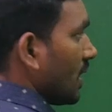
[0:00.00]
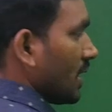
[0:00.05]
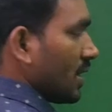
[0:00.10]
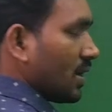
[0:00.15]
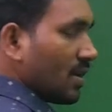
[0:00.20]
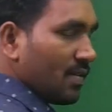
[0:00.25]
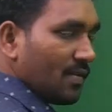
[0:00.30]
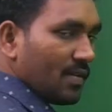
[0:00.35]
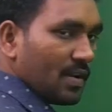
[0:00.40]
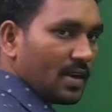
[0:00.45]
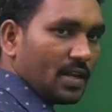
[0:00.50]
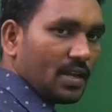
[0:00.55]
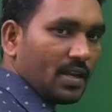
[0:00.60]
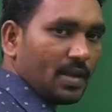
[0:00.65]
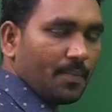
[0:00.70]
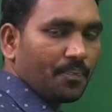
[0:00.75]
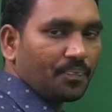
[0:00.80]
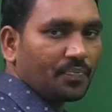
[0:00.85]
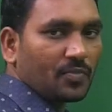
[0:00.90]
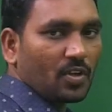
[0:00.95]
ఆర్టికల్
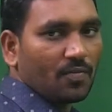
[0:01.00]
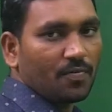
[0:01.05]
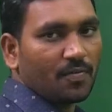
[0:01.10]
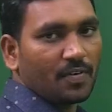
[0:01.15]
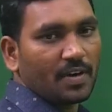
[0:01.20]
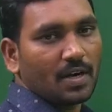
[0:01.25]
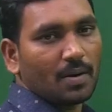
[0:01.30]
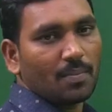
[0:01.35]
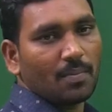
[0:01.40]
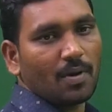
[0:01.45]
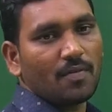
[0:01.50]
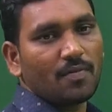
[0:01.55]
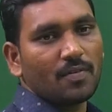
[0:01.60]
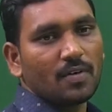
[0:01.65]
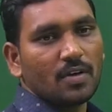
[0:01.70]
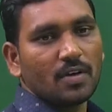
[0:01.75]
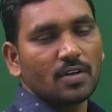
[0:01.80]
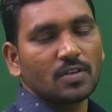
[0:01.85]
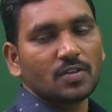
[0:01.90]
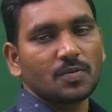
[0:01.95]
వరకు ఫ్రీడమ్ ఆఫ్
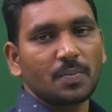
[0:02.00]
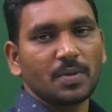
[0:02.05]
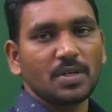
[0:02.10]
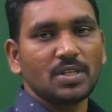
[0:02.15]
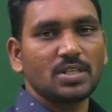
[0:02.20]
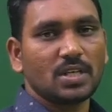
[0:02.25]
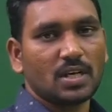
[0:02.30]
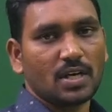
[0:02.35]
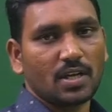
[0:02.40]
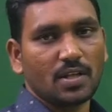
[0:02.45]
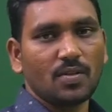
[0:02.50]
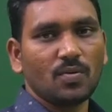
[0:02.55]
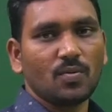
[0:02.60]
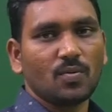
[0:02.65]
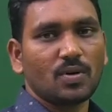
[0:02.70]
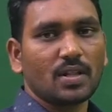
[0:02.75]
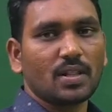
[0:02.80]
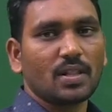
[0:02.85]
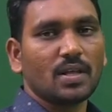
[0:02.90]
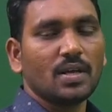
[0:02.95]
స్పీచ్ అనేది
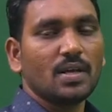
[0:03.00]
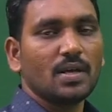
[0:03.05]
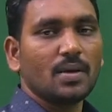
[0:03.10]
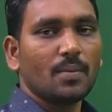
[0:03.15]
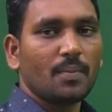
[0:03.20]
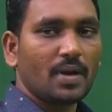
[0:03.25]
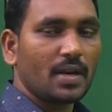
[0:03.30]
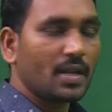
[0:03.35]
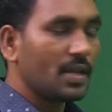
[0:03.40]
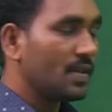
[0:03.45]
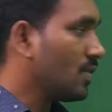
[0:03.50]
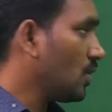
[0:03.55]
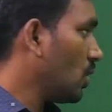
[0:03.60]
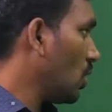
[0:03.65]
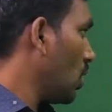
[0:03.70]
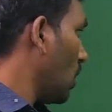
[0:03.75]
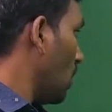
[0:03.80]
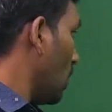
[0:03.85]
ఉంటుంది మనకి ఇందులో